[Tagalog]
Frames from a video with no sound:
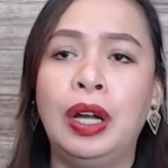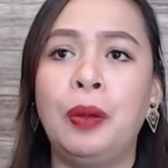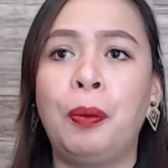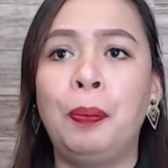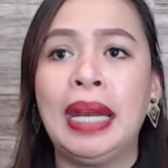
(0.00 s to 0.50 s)

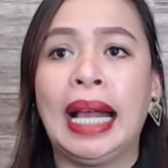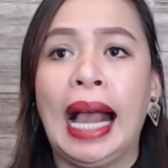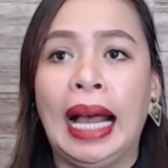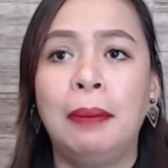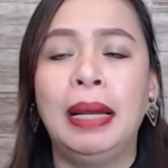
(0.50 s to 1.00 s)
Ano pong
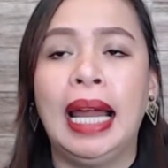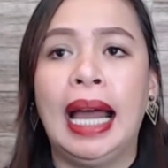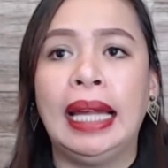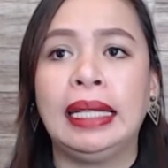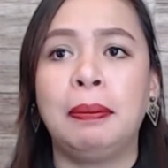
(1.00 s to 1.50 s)

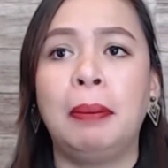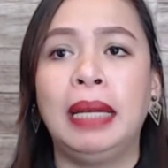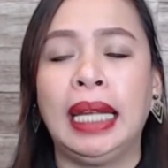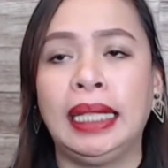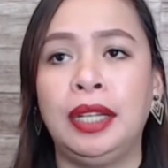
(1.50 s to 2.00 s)
pinagkakaabalahan ni Ma'am
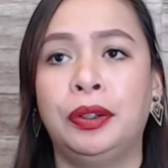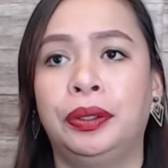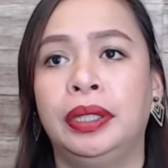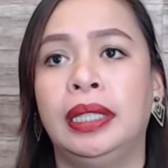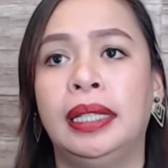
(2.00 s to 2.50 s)
Lady
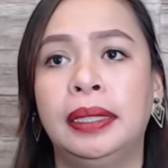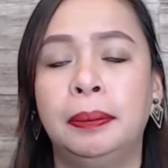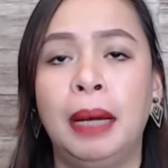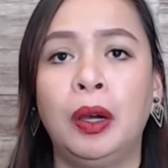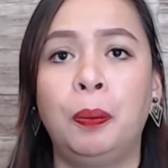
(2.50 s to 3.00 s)
noon?
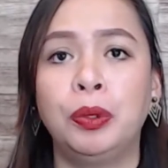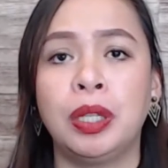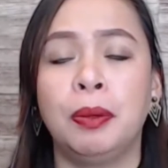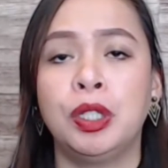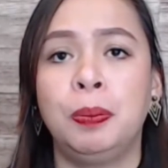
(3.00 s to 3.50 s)
Bago po
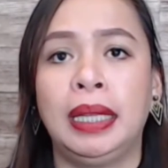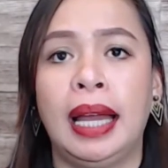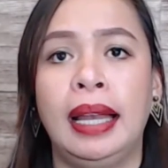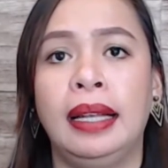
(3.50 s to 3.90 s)
siya ma-ospital?